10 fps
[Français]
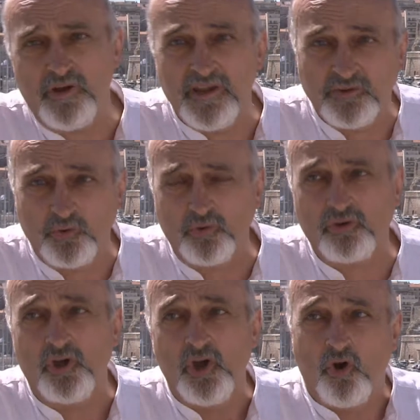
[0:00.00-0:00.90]
Et donc,
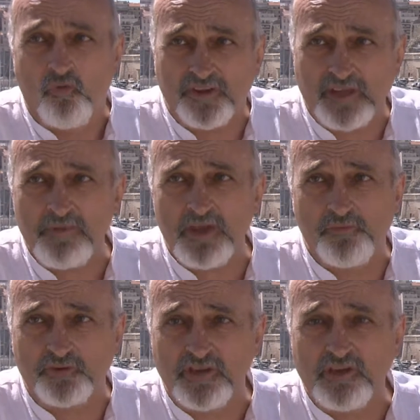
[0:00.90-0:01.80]
on voit très bien le
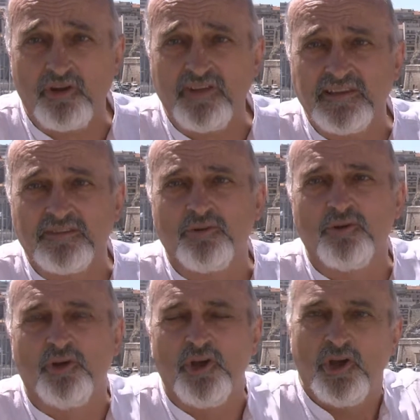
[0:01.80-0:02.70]
Fort Saint-Nicolas, cette
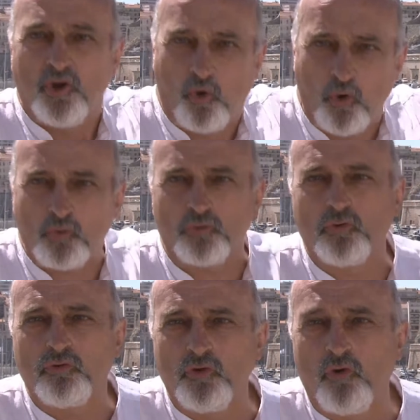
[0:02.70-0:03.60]
euh,
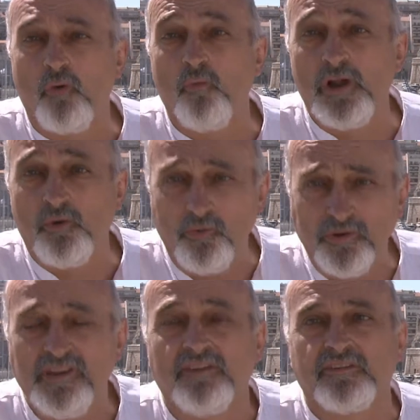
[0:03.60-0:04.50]
reconstruction au moellon,
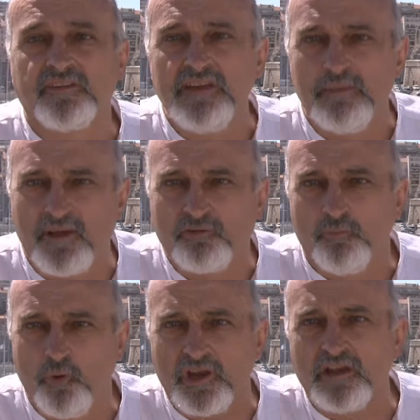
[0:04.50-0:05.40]
qui n'est pas ce
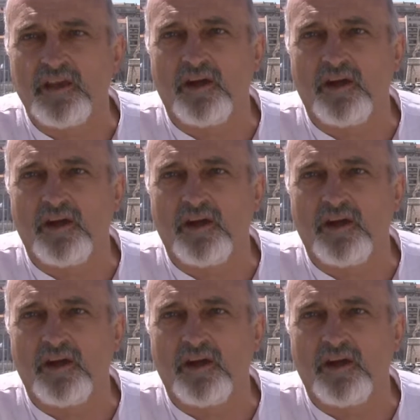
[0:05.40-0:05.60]
beau calcaire